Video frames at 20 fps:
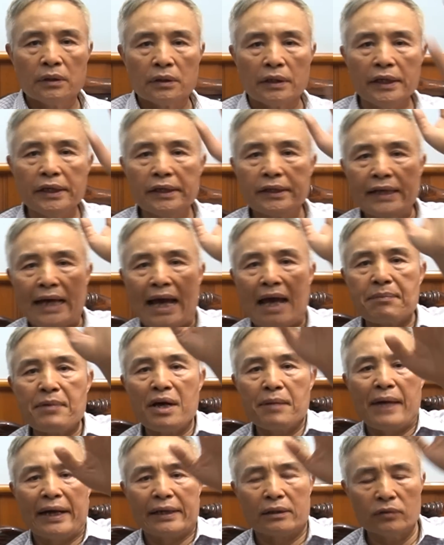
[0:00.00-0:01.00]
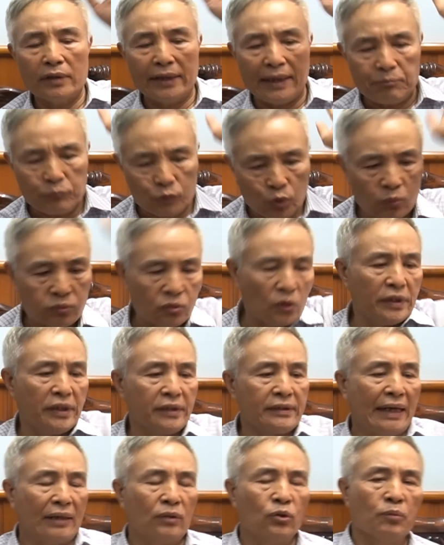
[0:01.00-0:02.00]
thì cái A ba mươi bảy nó lém trúng đội
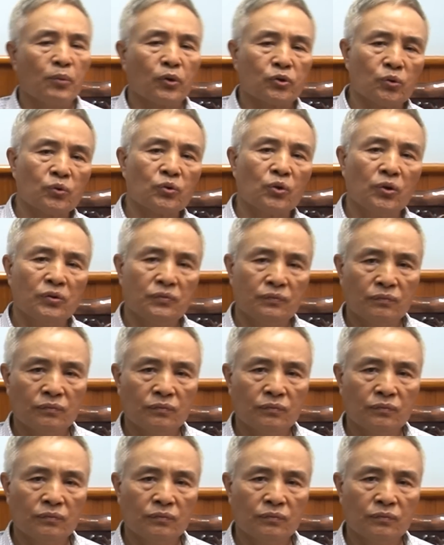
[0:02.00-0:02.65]
hình đại đội một chúng tôi.